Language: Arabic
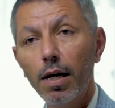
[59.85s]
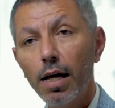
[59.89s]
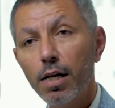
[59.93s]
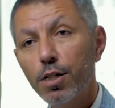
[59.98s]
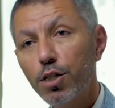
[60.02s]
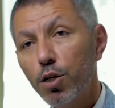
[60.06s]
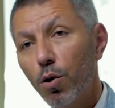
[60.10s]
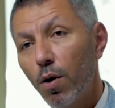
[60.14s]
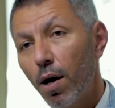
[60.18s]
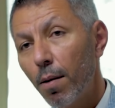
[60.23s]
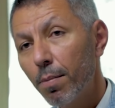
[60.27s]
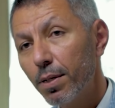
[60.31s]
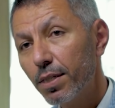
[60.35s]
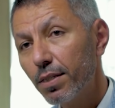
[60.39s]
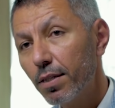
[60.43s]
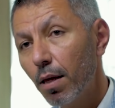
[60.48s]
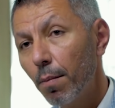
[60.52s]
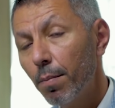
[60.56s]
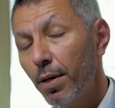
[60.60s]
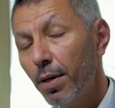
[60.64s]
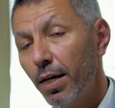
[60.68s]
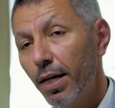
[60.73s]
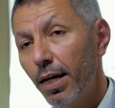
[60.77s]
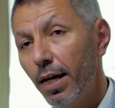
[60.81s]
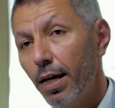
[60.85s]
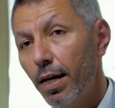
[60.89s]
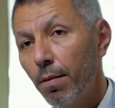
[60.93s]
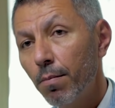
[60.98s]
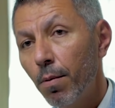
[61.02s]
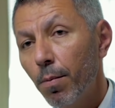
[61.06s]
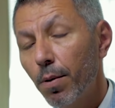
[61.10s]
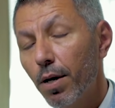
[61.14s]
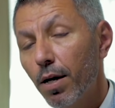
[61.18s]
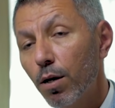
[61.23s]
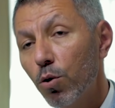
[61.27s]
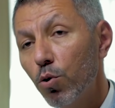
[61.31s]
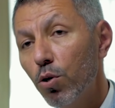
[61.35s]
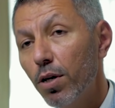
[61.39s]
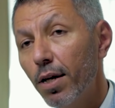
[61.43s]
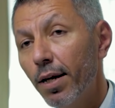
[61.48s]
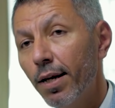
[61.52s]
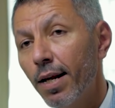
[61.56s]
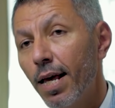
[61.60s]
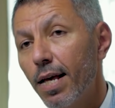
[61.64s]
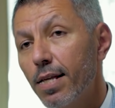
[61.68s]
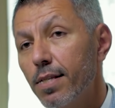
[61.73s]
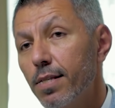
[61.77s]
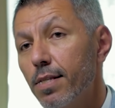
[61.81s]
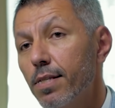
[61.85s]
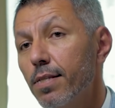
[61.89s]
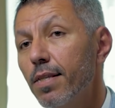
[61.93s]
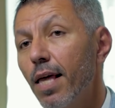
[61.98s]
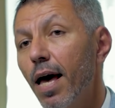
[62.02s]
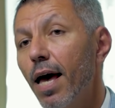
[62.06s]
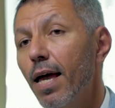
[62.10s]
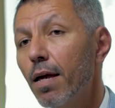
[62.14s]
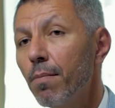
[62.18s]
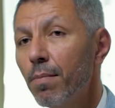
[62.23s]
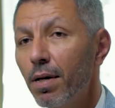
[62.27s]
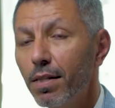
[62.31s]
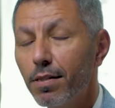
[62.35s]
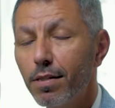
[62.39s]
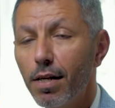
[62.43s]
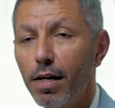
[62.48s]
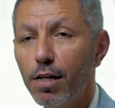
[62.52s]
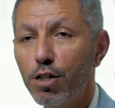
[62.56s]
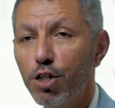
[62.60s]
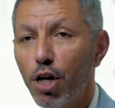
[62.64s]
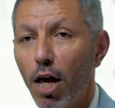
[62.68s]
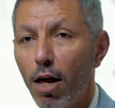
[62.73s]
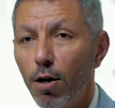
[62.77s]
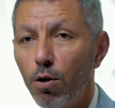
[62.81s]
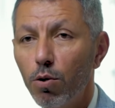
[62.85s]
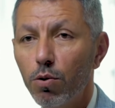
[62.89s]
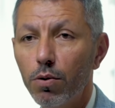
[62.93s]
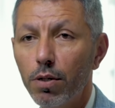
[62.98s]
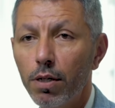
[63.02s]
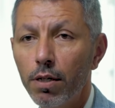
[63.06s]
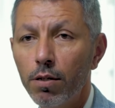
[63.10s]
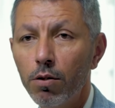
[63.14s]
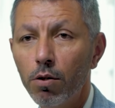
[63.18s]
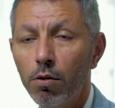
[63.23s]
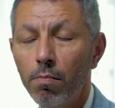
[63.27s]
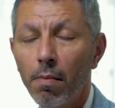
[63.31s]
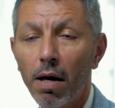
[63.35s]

الجواب الطبيعي اللي ممكن كل الناس دائما تلجأ له أنه